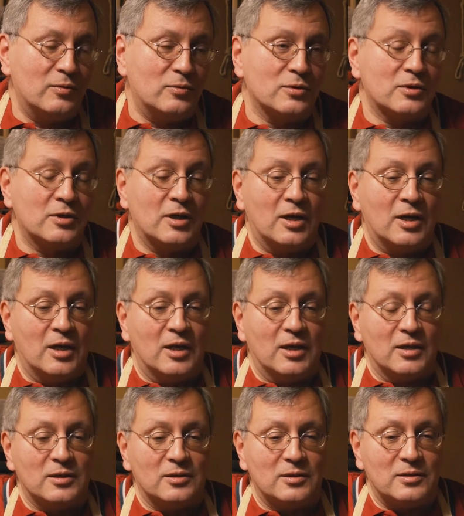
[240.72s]
Вот.
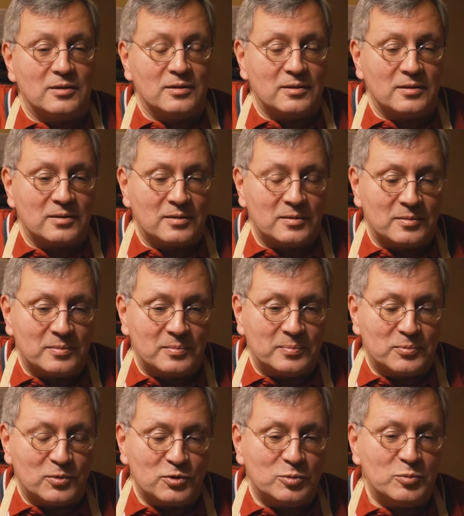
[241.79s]
Э,
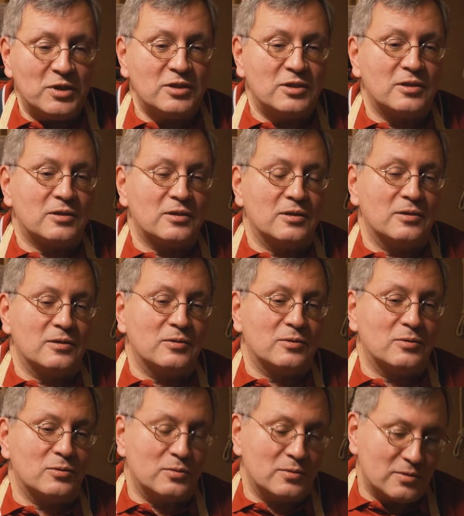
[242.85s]
то есть мастер э,
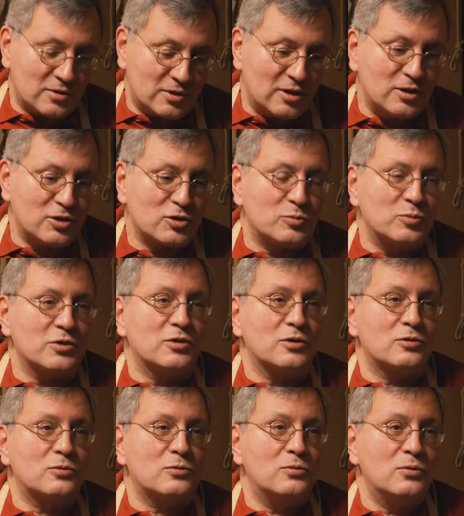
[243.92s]
содержит
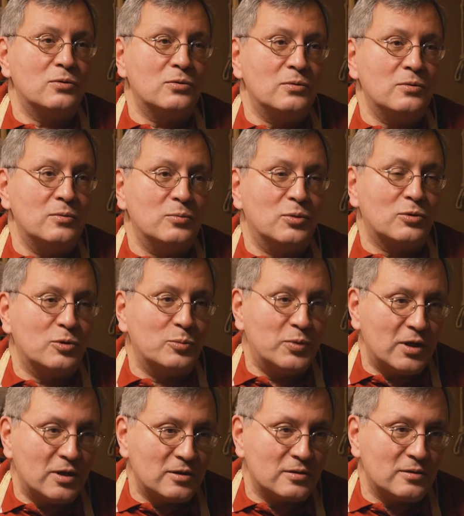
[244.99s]
мастерскую,
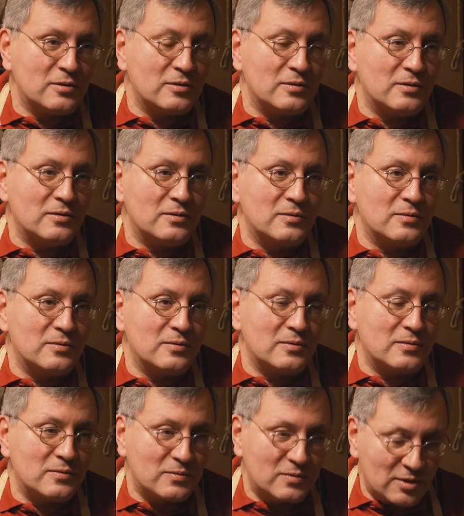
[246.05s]
покупает э,
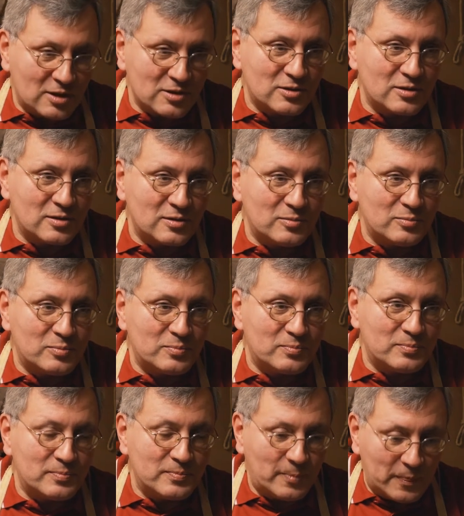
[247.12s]
разные
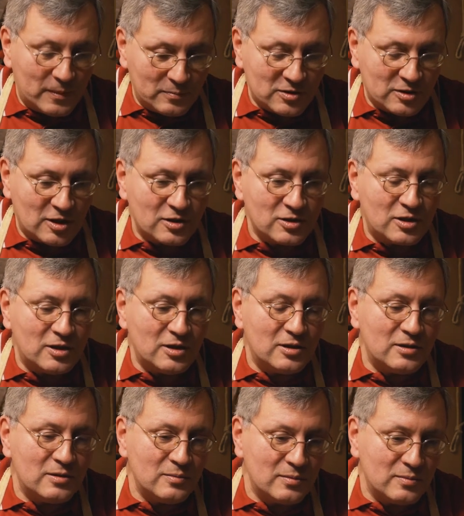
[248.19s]

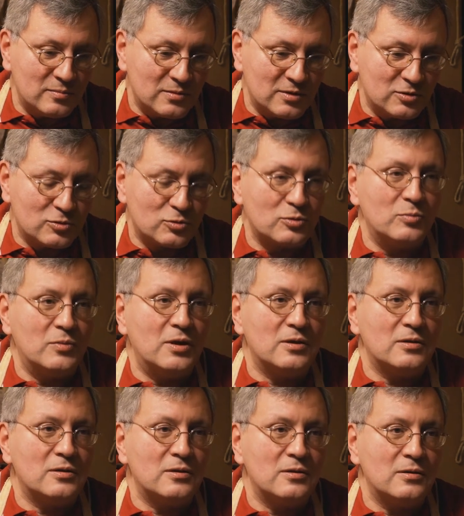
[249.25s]
станки,
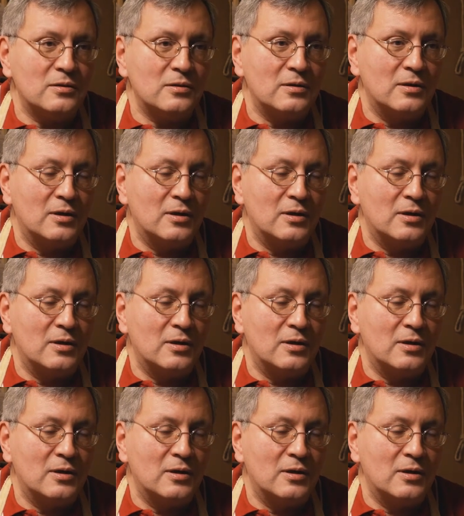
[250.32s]
инструменты,